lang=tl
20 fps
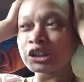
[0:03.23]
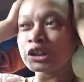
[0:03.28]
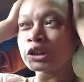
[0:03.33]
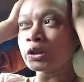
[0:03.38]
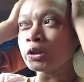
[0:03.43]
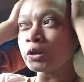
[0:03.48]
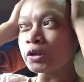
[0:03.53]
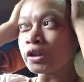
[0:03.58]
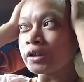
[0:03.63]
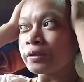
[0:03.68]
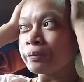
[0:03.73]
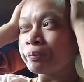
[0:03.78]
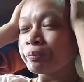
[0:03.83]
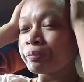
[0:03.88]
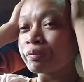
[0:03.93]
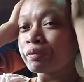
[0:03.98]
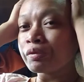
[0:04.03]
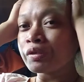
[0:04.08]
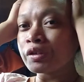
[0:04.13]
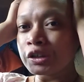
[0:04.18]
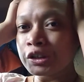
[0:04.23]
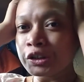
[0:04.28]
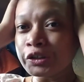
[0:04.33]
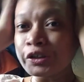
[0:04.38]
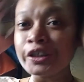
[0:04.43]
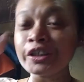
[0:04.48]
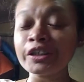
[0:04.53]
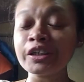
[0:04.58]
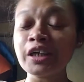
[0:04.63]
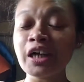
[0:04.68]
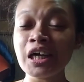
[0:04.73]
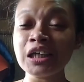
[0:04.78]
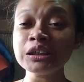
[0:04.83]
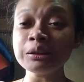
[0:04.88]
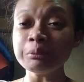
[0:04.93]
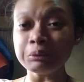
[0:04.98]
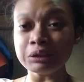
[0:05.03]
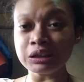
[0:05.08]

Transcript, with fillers: So, sorry guys,